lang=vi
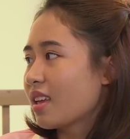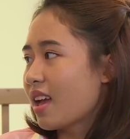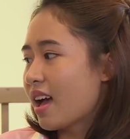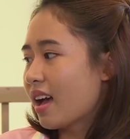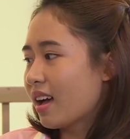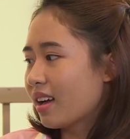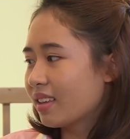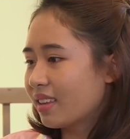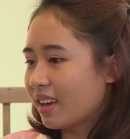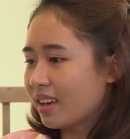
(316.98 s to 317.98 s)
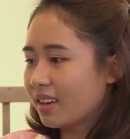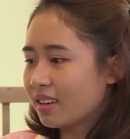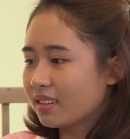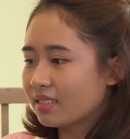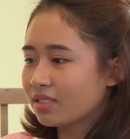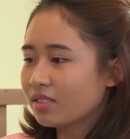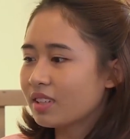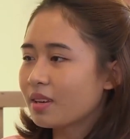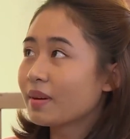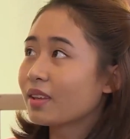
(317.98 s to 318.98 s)
Dạ vậy ờ, nước
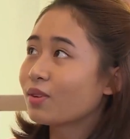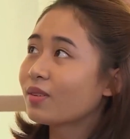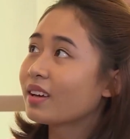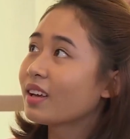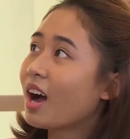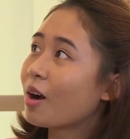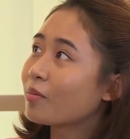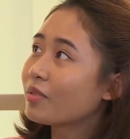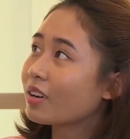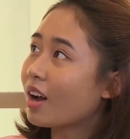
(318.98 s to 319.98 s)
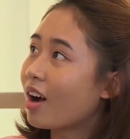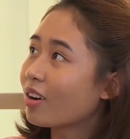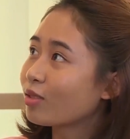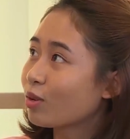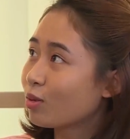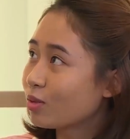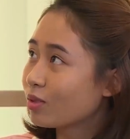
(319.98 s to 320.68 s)
gì mà chú nghĩ hợp với con chú